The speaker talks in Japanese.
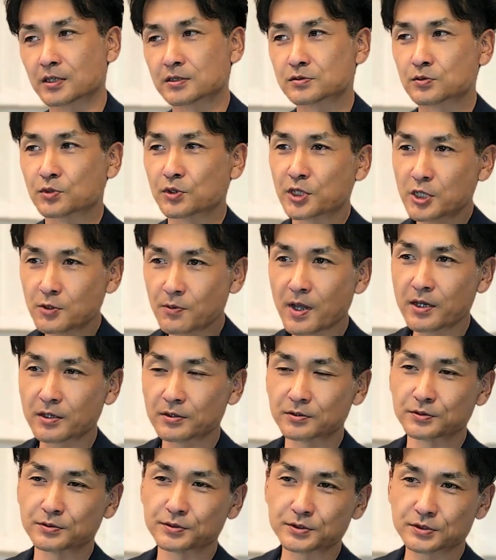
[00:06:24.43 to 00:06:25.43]
そのいわゆ
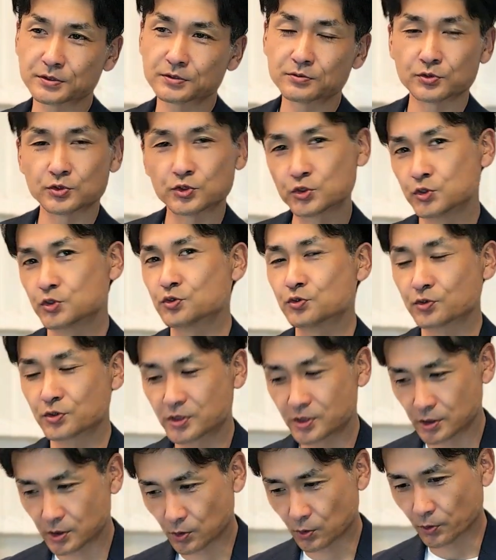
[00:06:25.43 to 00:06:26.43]
る普通の中小
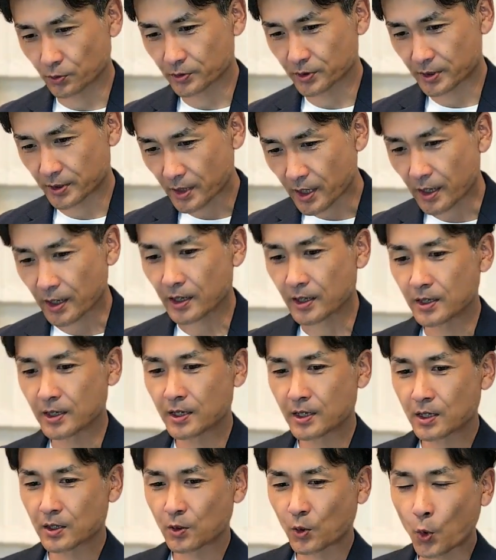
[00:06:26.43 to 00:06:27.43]
企業って
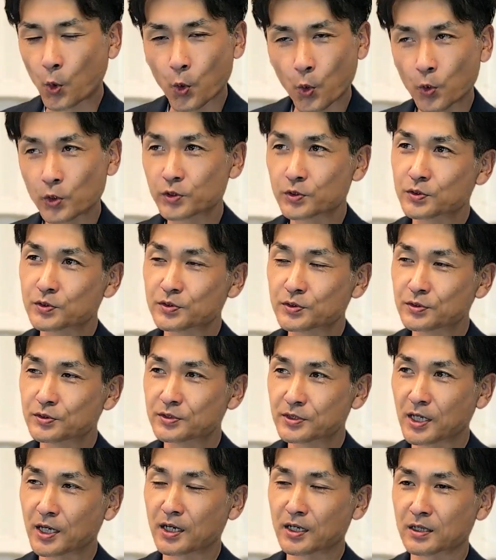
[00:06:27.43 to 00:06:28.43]
こういうふう
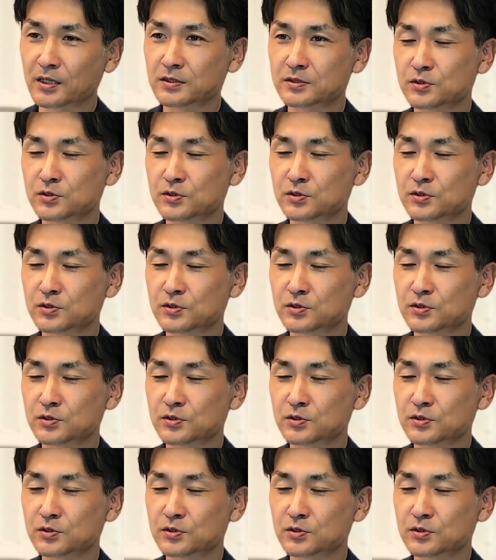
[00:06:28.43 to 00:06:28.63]
な、